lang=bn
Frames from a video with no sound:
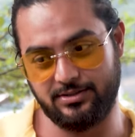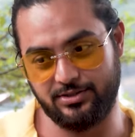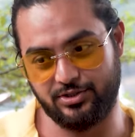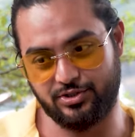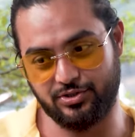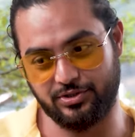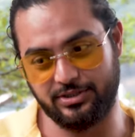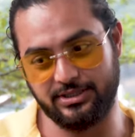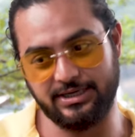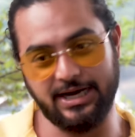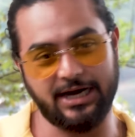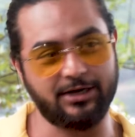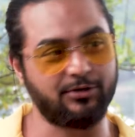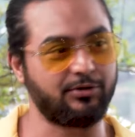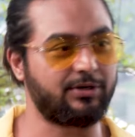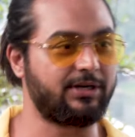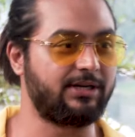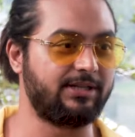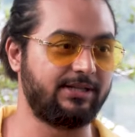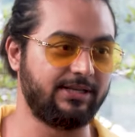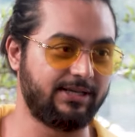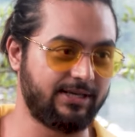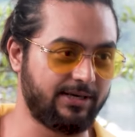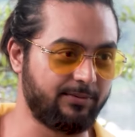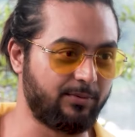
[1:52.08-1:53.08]
যদি
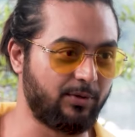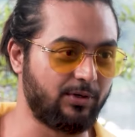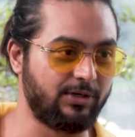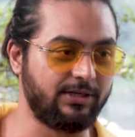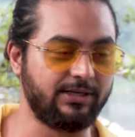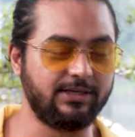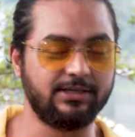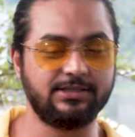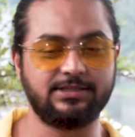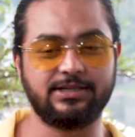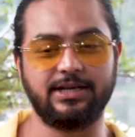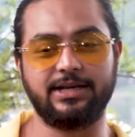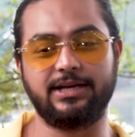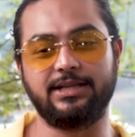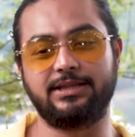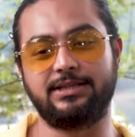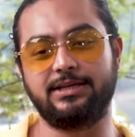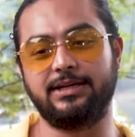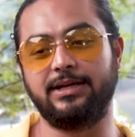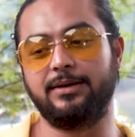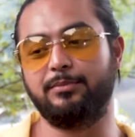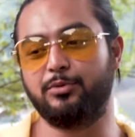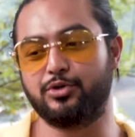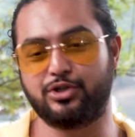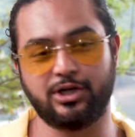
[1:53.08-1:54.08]
নাটকের দিকে বলি
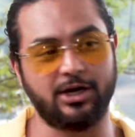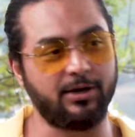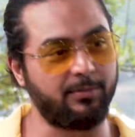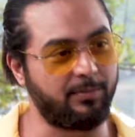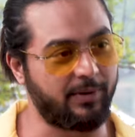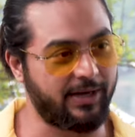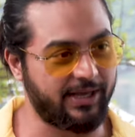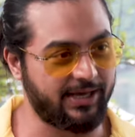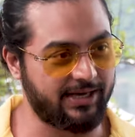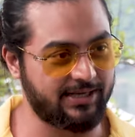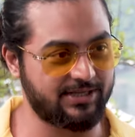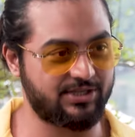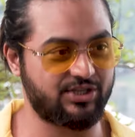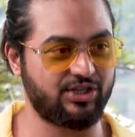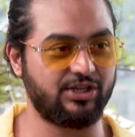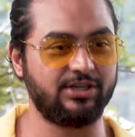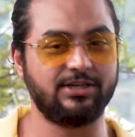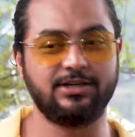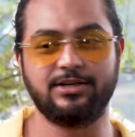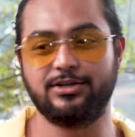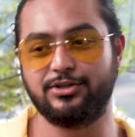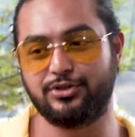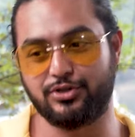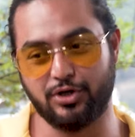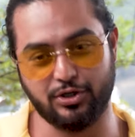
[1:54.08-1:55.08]
সেক্ষেত্রে মুশারফ ভাইয়া আছেন
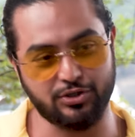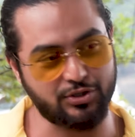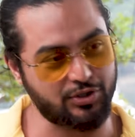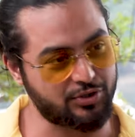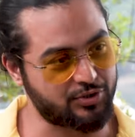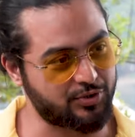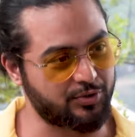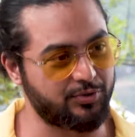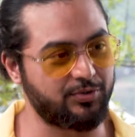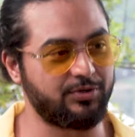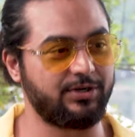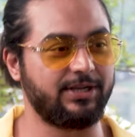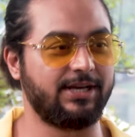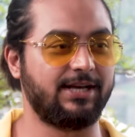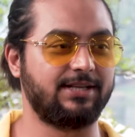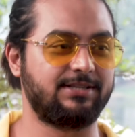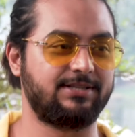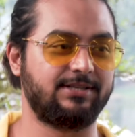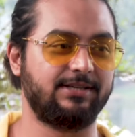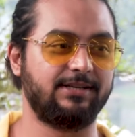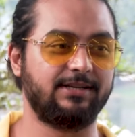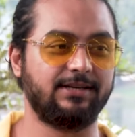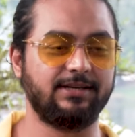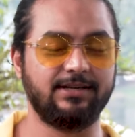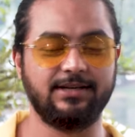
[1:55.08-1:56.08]
চঞ্চল চৌধুরী
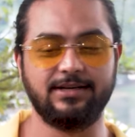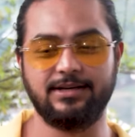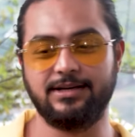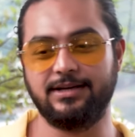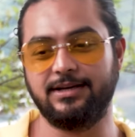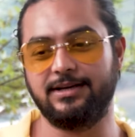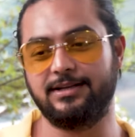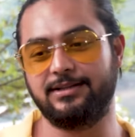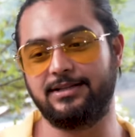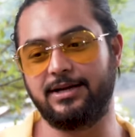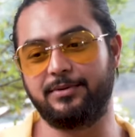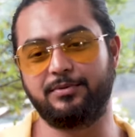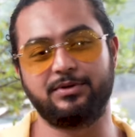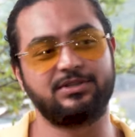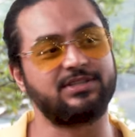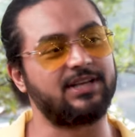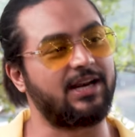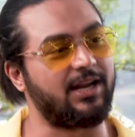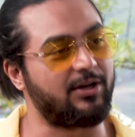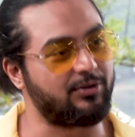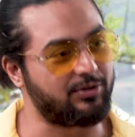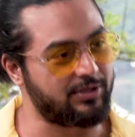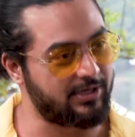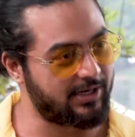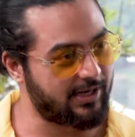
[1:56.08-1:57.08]
আছেন তারপর
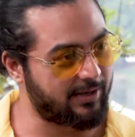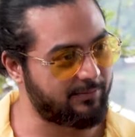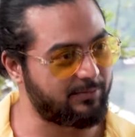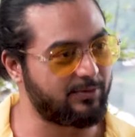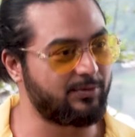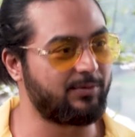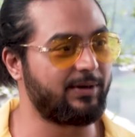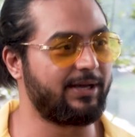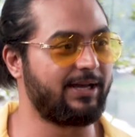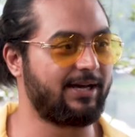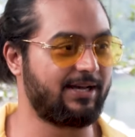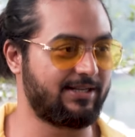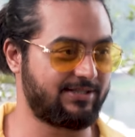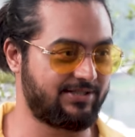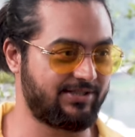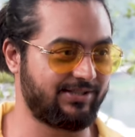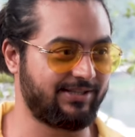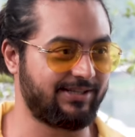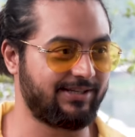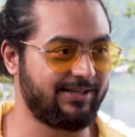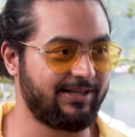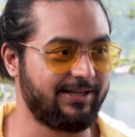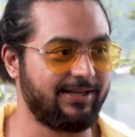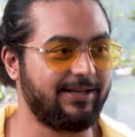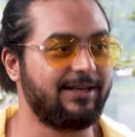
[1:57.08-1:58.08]
সালাউদ্দিন লাবলু ভাইয়া
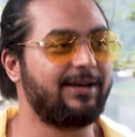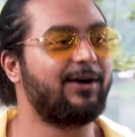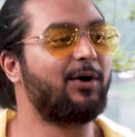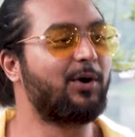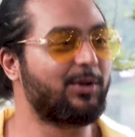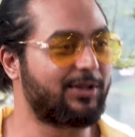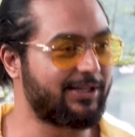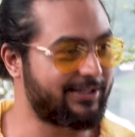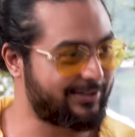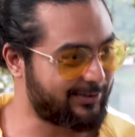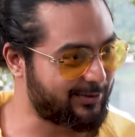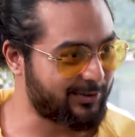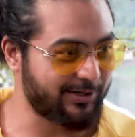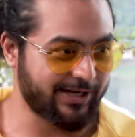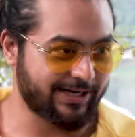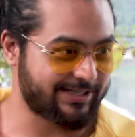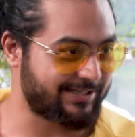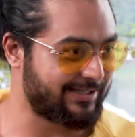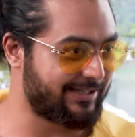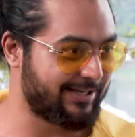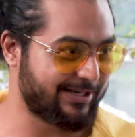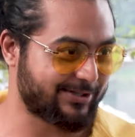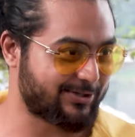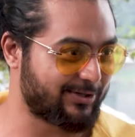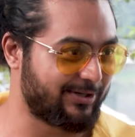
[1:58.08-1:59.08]
আছেন ওদের তো
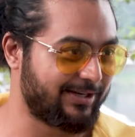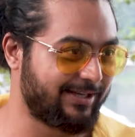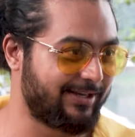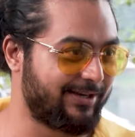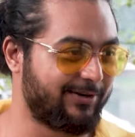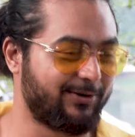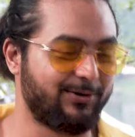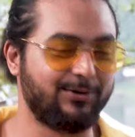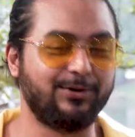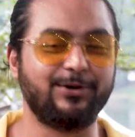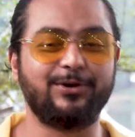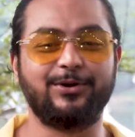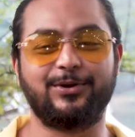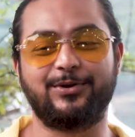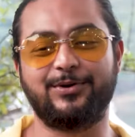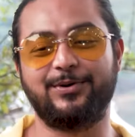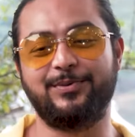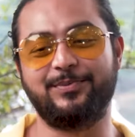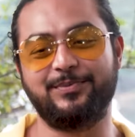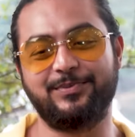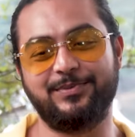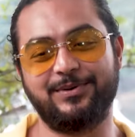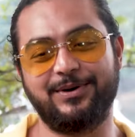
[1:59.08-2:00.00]
অ্যাক্টিং আসলে অন্যরকম